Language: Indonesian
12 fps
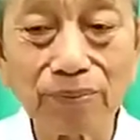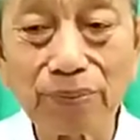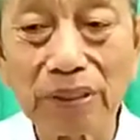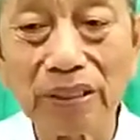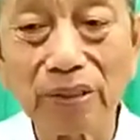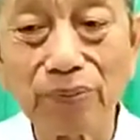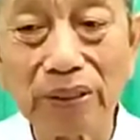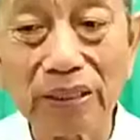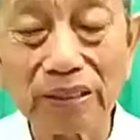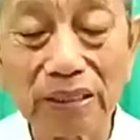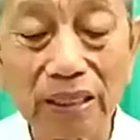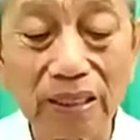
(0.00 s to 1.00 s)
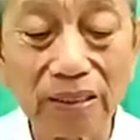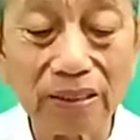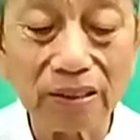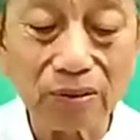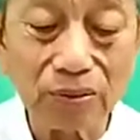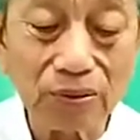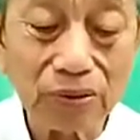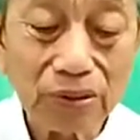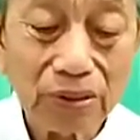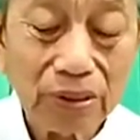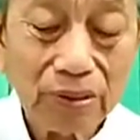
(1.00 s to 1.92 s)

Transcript: pinggir-pinggir dalan niku